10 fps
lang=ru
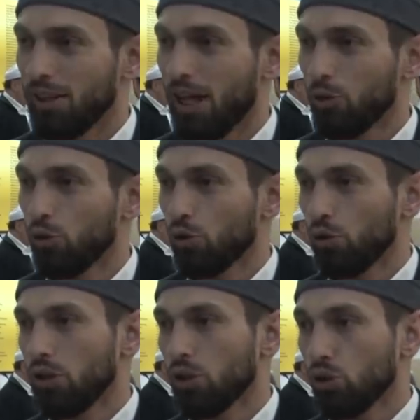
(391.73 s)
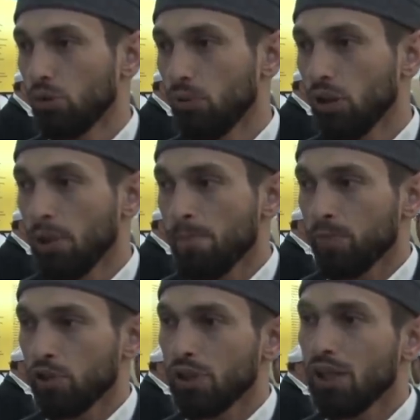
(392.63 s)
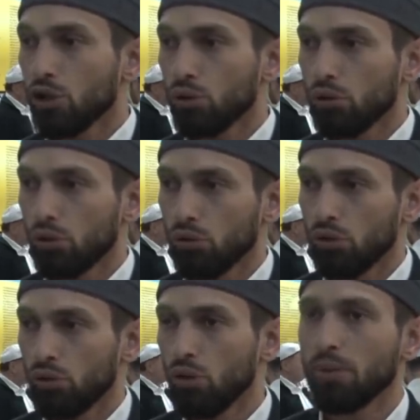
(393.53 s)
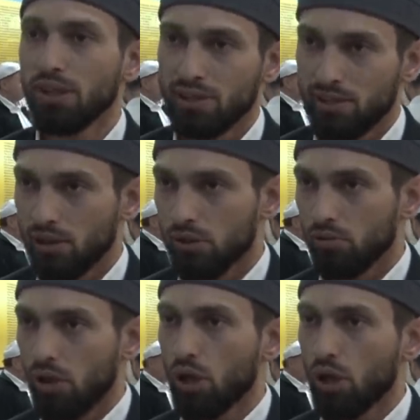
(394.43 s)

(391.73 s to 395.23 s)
на одной родине, чтобы мы знали, что такое доброе соседство,